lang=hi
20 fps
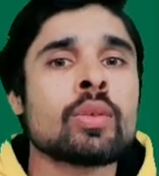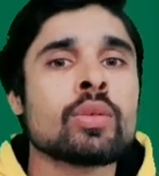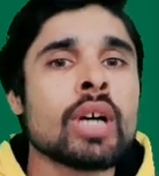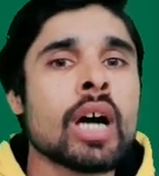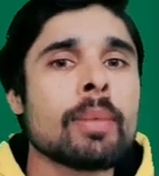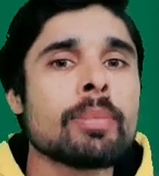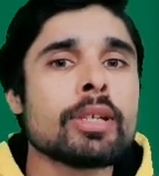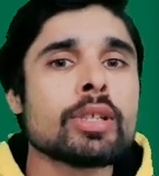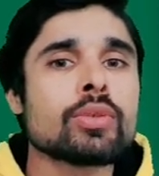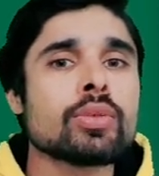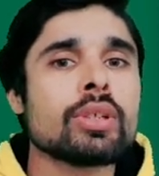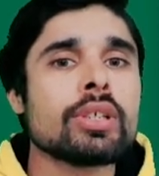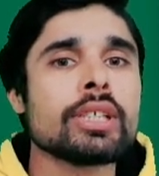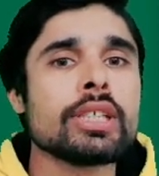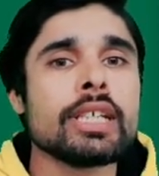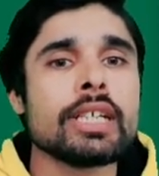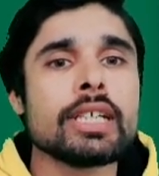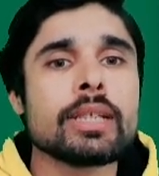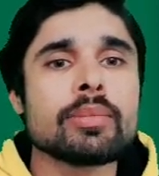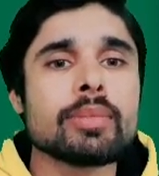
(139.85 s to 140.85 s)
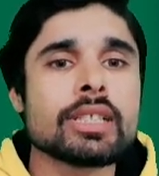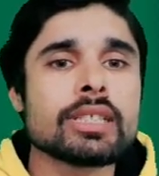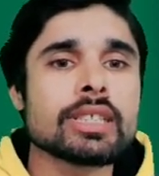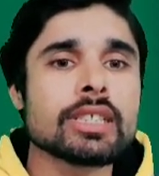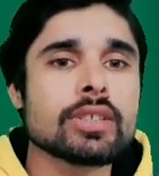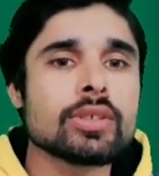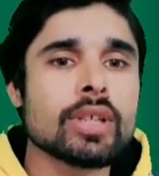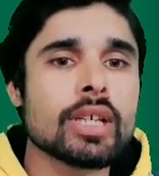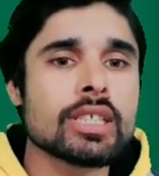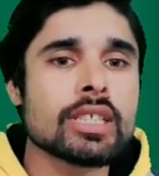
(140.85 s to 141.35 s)
तो आपने 28 में
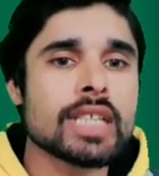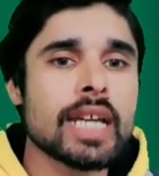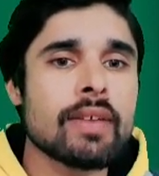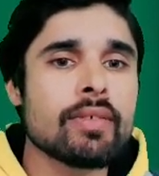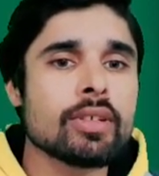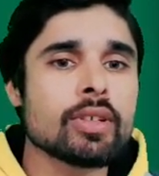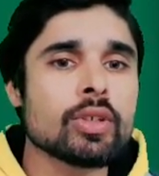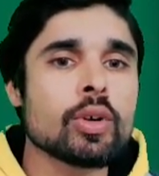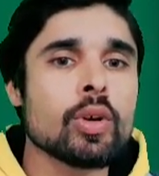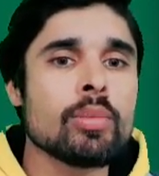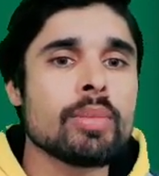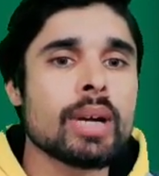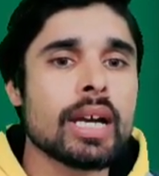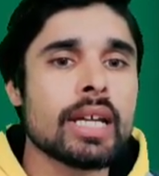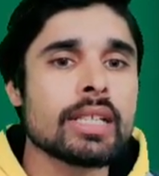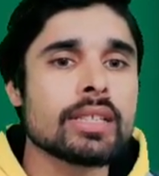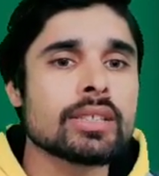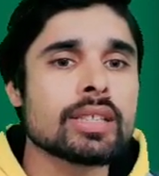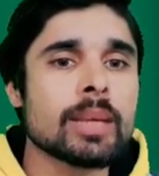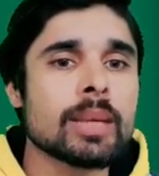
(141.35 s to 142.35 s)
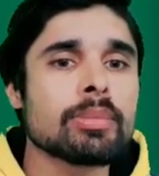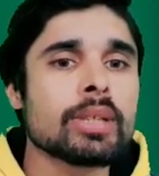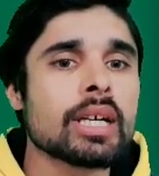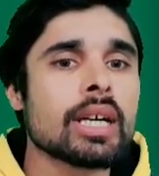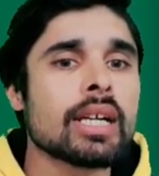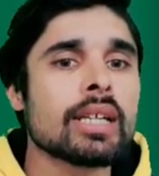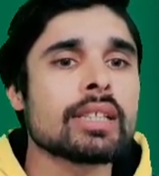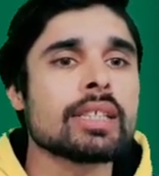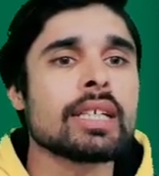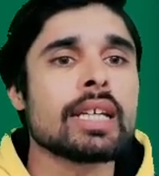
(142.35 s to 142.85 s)
से जो ना सेवन को माइनस तब
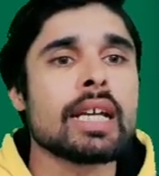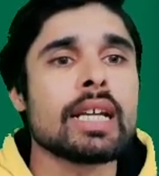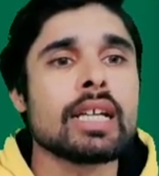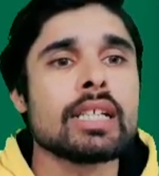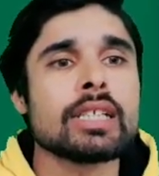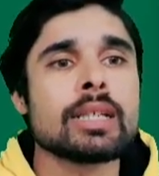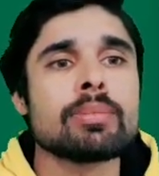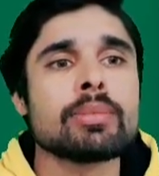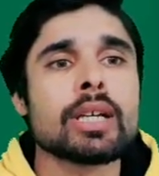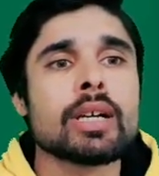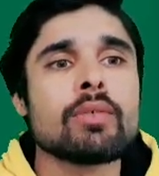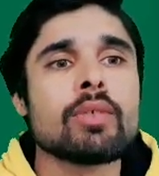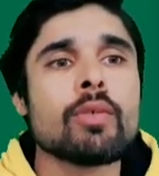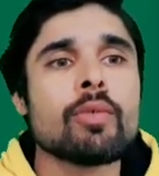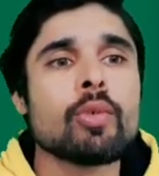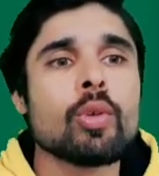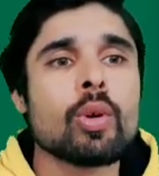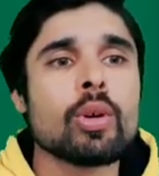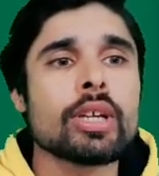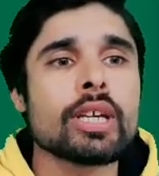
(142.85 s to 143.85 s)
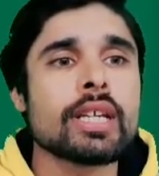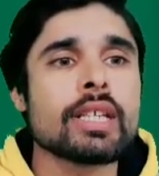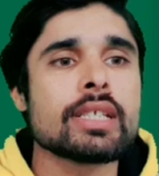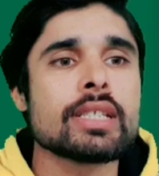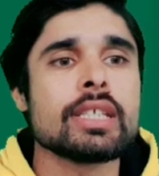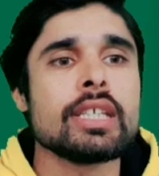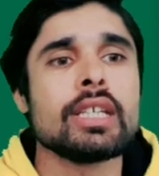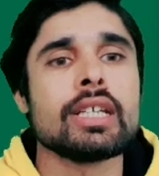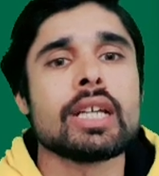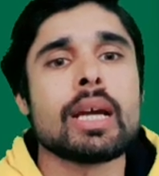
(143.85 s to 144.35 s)
तक करते रहना जब तक वो फोर के
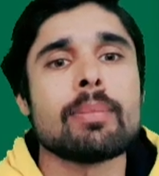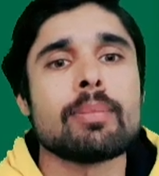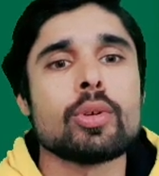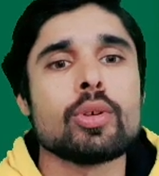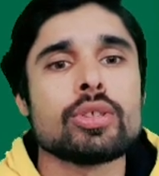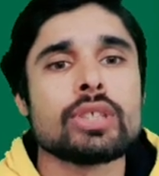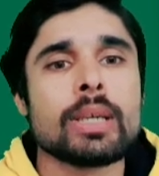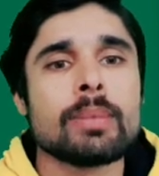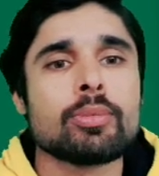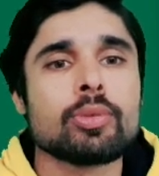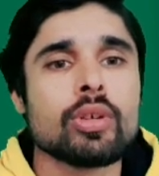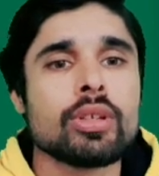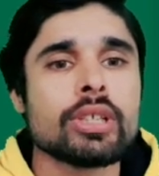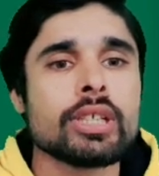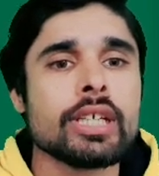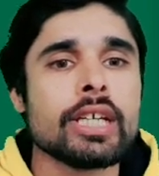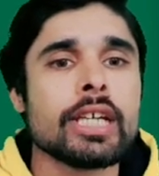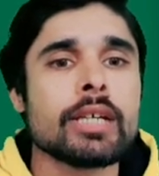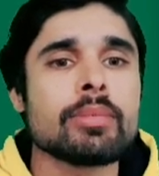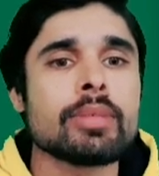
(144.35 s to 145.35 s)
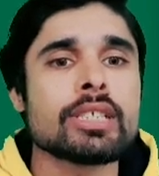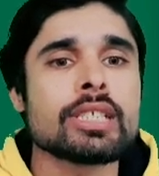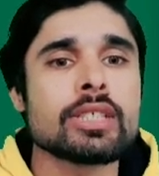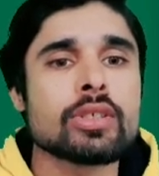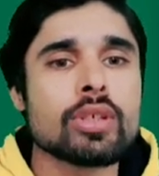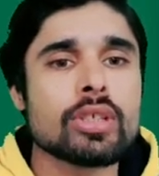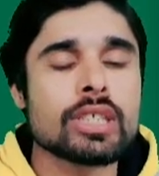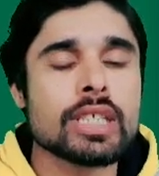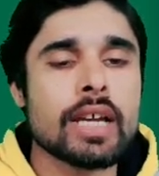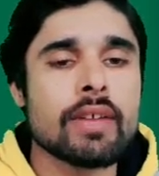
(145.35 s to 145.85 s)
नज़दीक ना पहुँच जाए 28 में से
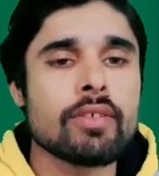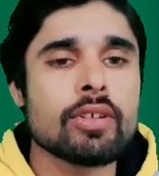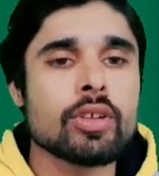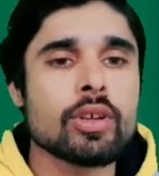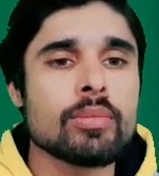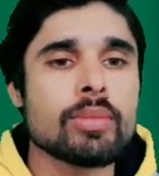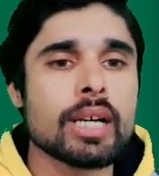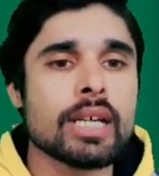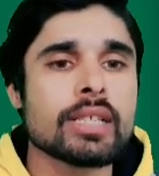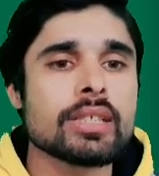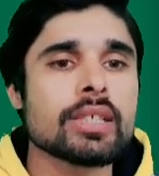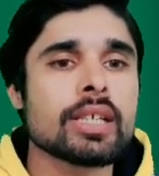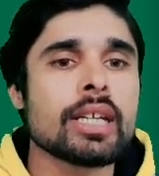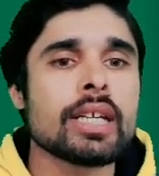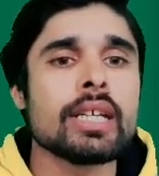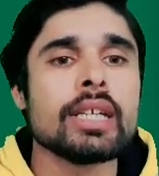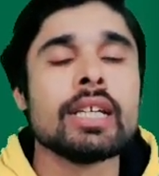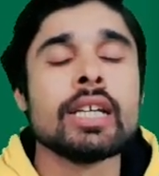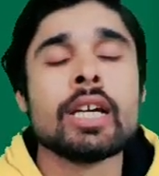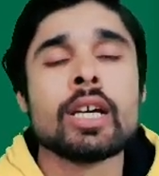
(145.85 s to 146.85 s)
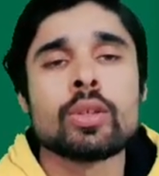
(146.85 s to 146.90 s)
जो सेवन को माइनस करें